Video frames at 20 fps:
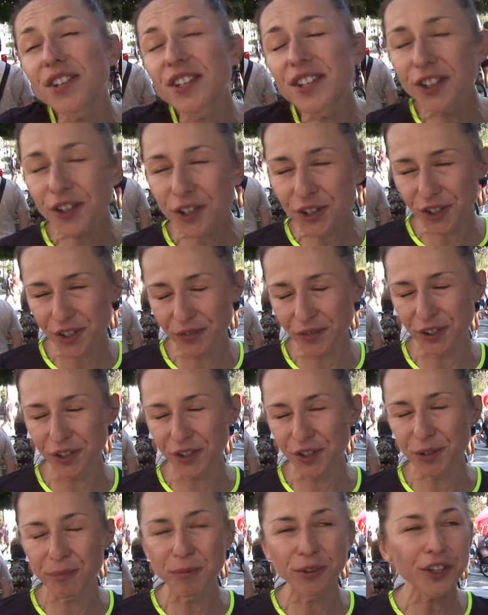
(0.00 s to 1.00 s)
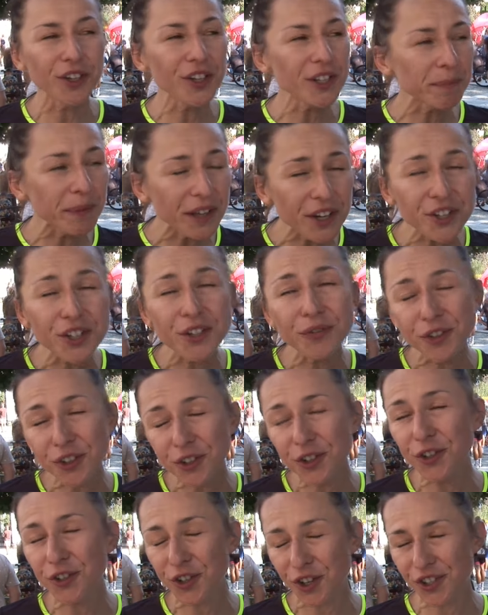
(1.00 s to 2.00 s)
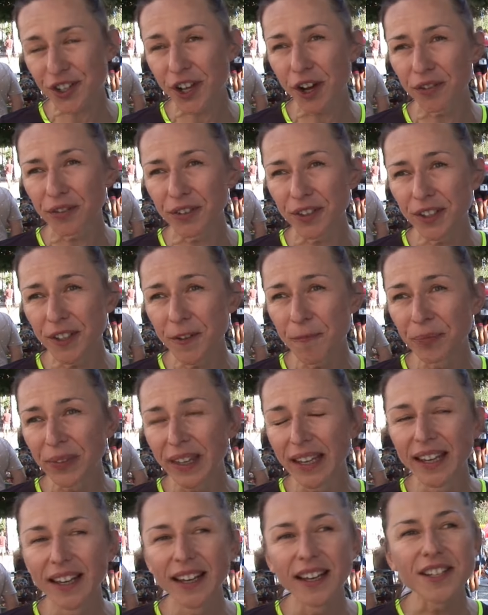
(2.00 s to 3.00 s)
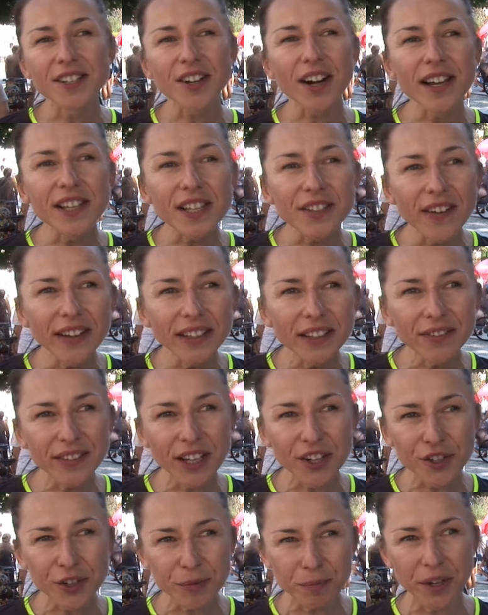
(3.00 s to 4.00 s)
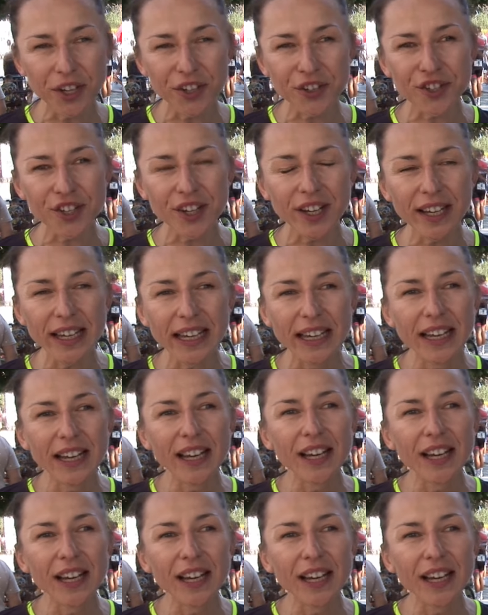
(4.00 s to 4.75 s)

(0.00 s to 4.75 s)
historyczny wyścig, bo to jest pierwszy wyścig szosowy zorganizowany w naszym mieście.